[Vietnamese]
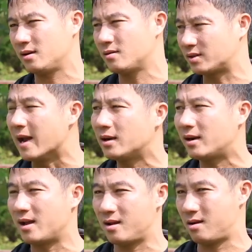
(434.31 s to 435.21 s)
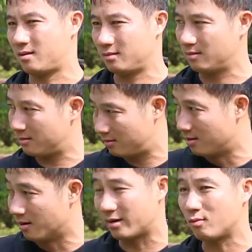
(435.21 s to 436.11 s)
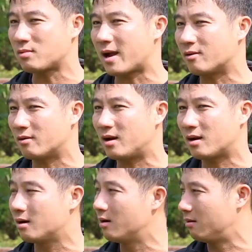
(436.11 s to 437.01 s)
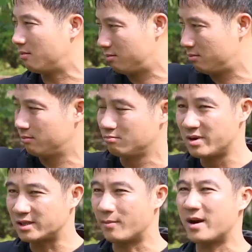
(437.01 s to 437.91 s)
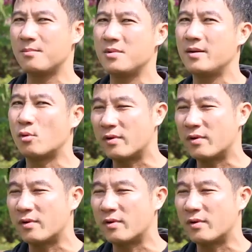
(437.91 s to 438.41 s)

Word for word: Đường chết là để hướng đến khung thành, có nghĩa là ở mười sáu mét năm mươi, một